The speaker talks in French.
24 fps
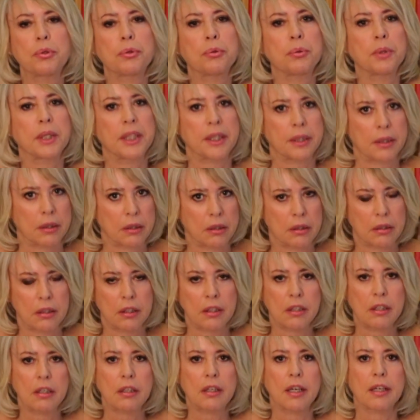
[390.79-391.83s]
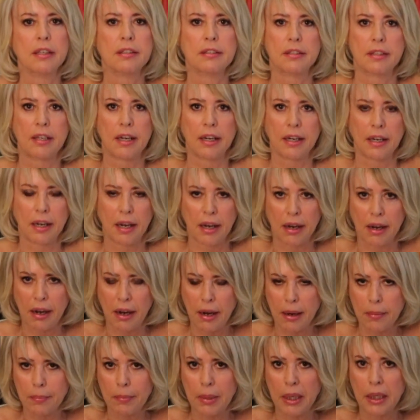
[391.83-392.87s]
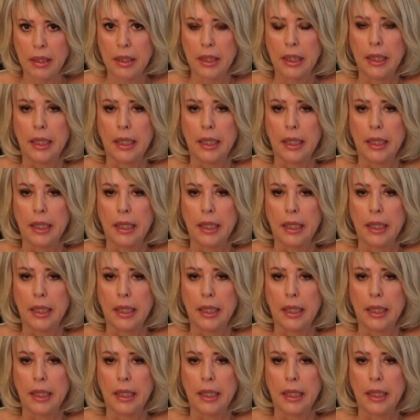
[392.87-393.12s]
Twitter, Instagram,